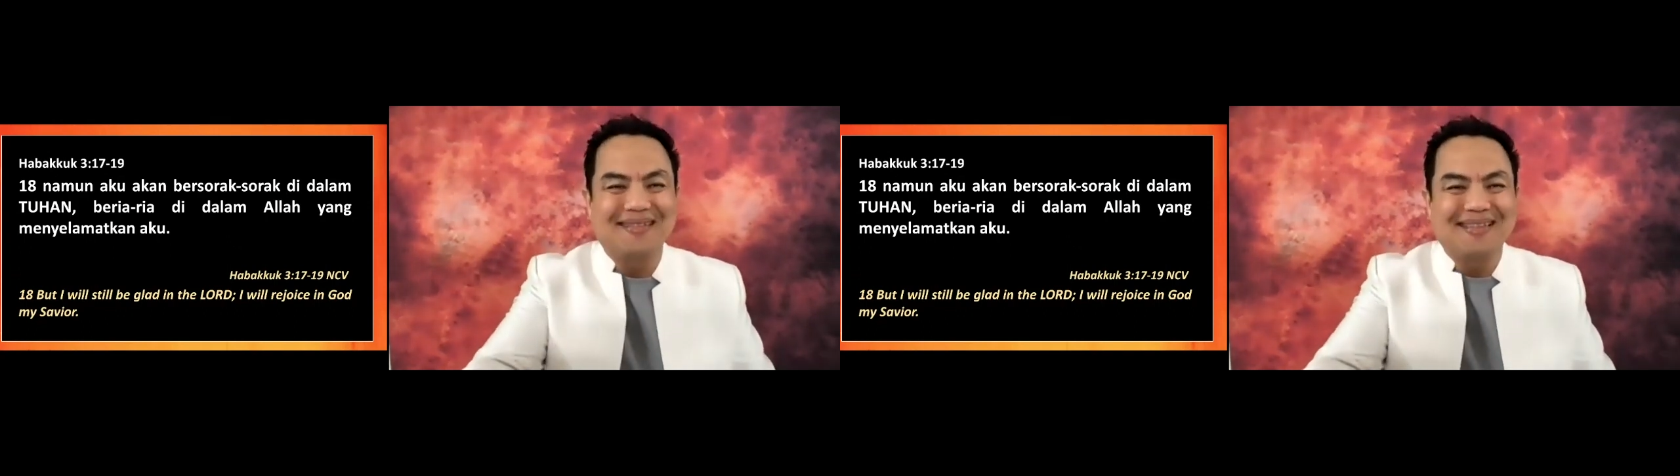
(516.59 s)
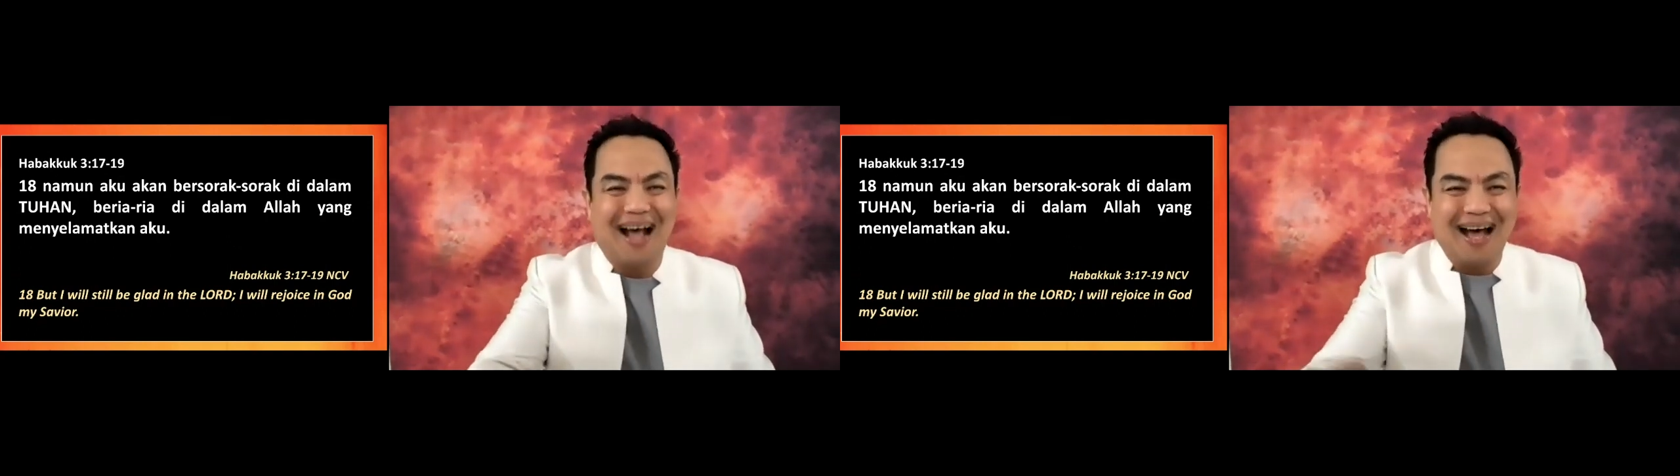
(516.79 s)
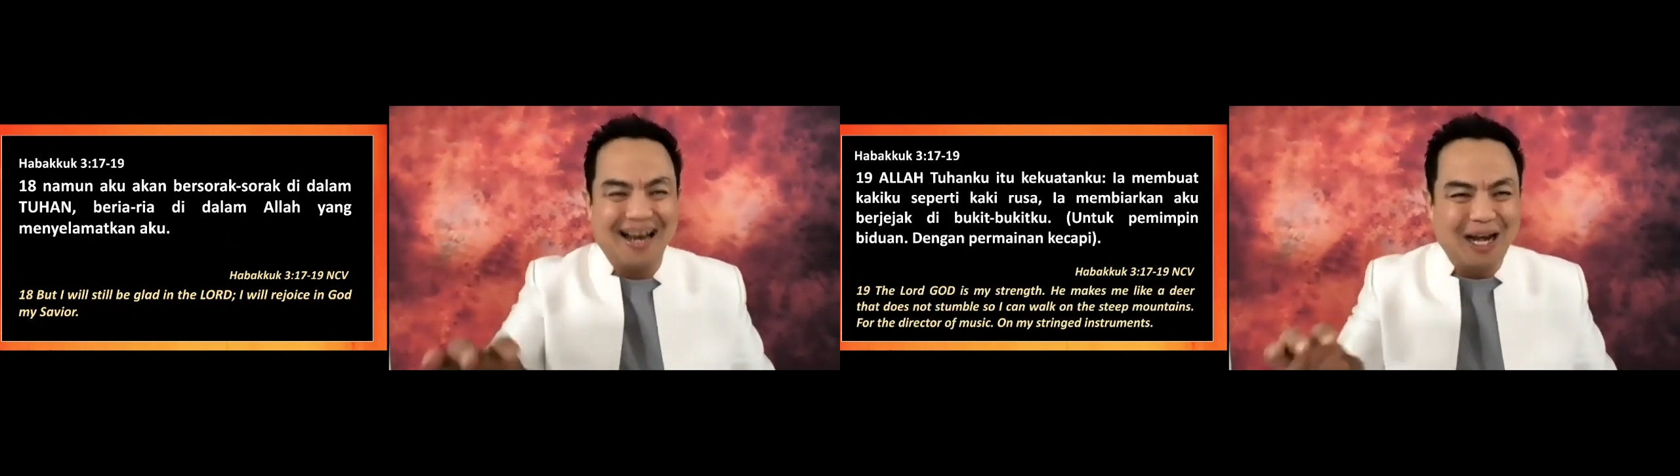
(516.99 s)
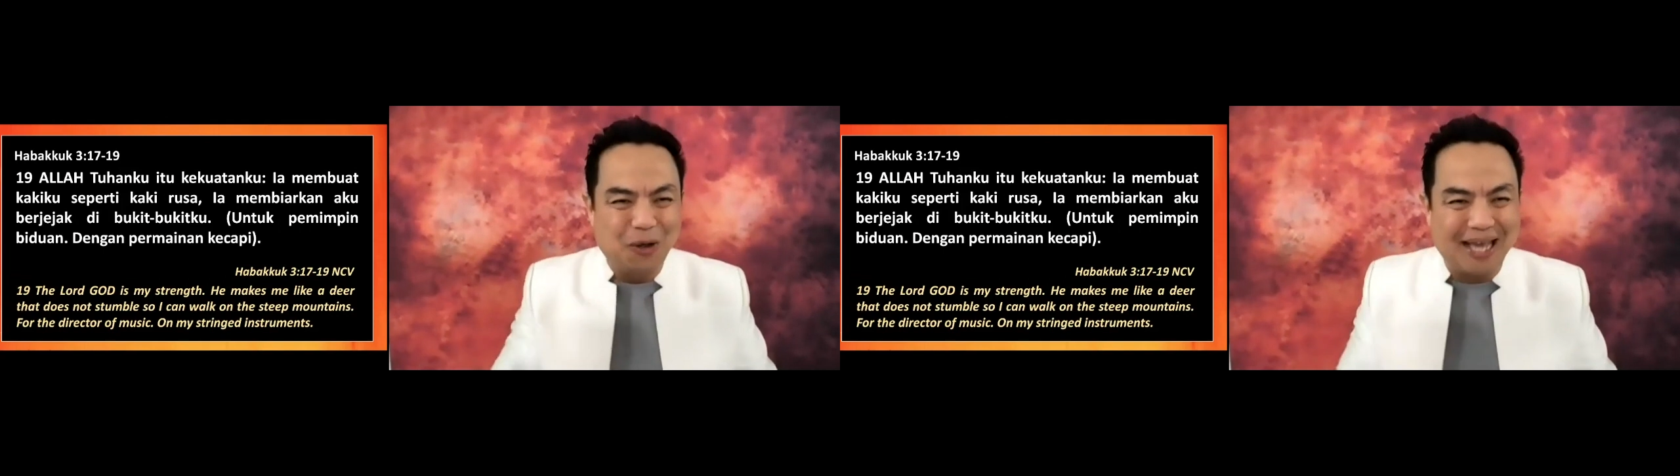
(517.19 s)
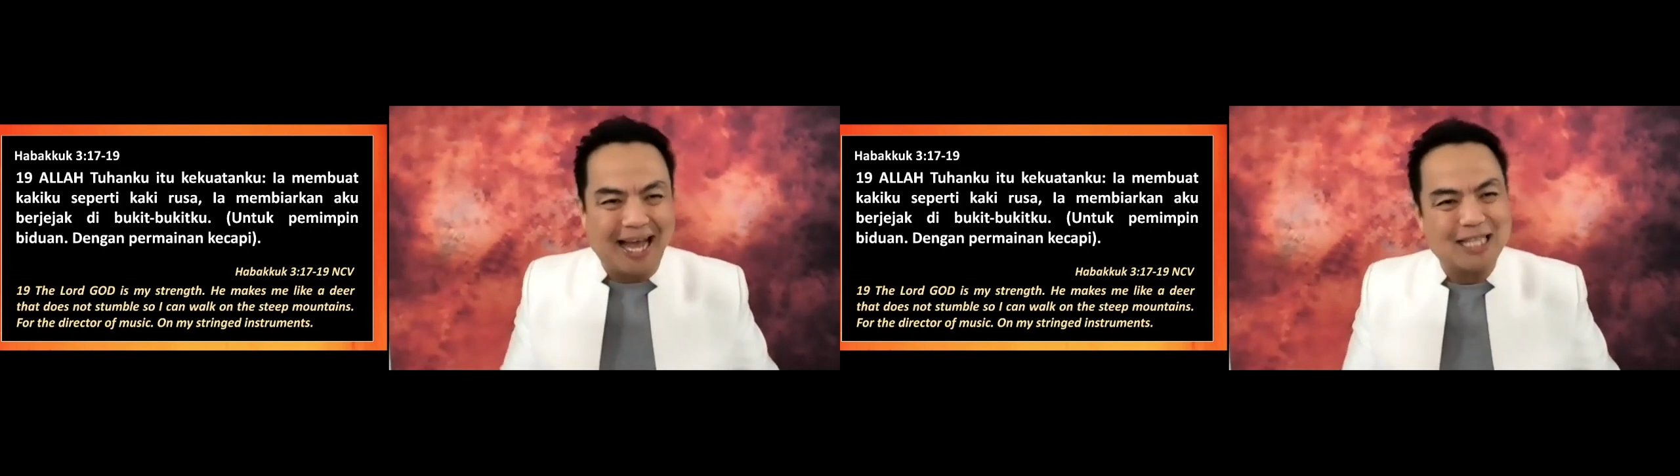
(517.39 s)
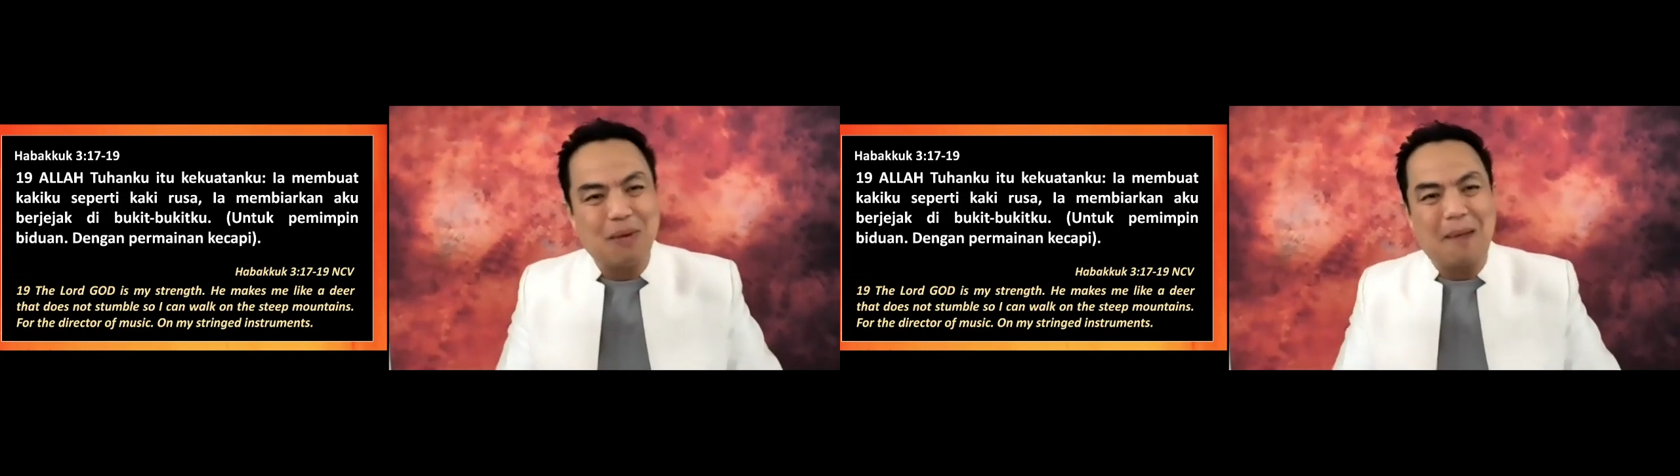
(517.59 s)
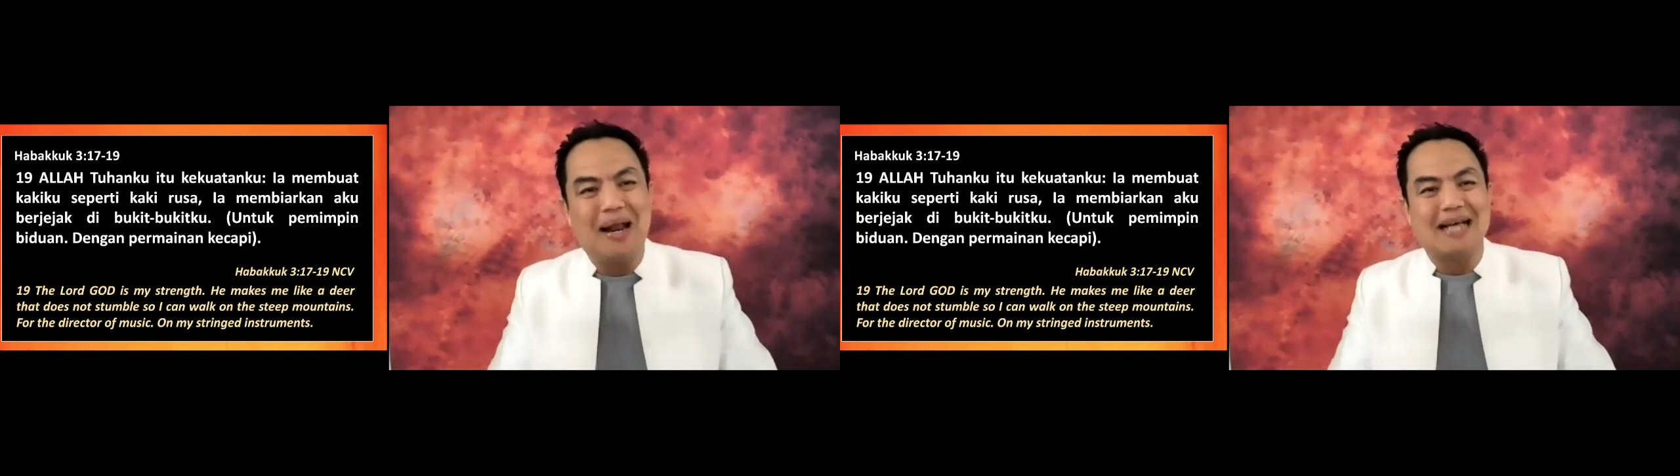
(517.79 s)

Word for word: Haleluya. S19.